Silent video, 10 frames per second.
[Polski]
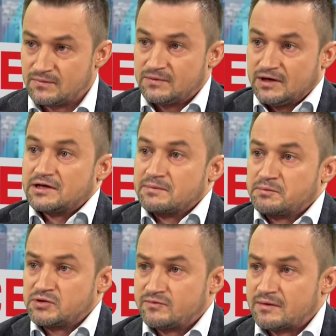ile tych
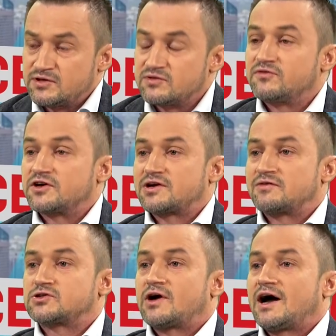podpisów ma być. W
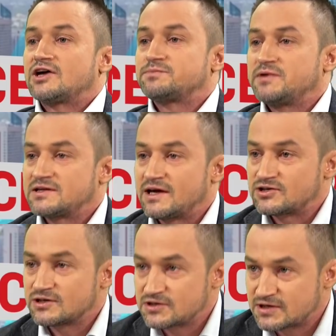Warszawie jest to aż
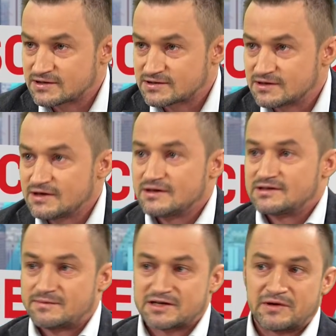15 tysięcy.
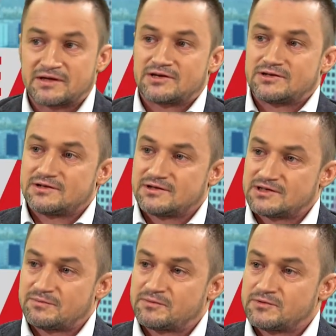Zebrać A teraz będzie
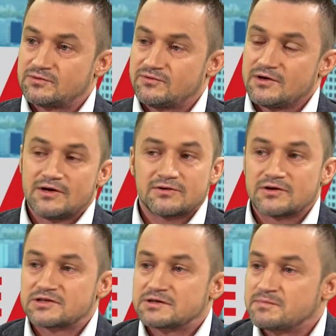500. Podpisów to
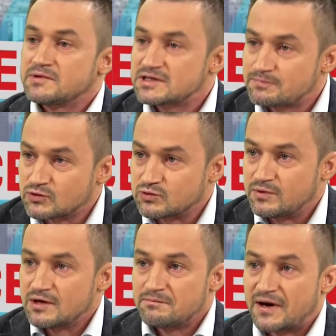jest nie sposób,
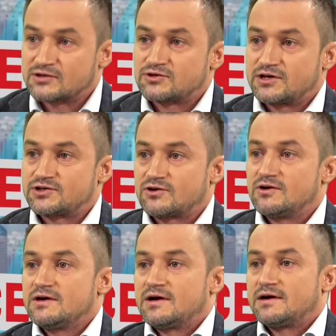bardzo ciężko.
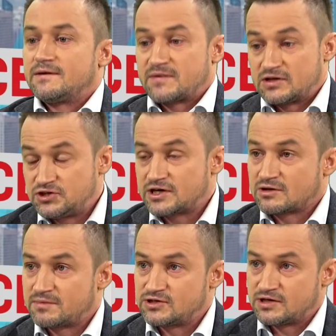Dzisiaj
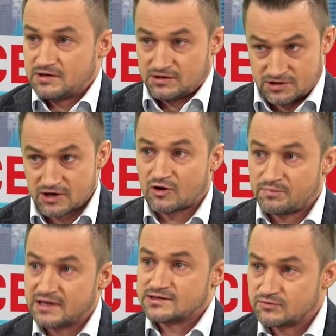to będzie tylko
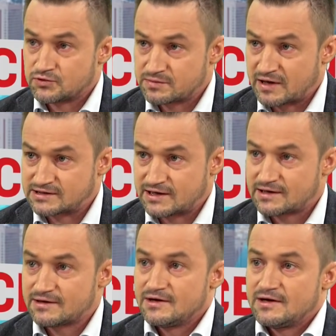500 w dużych miastach,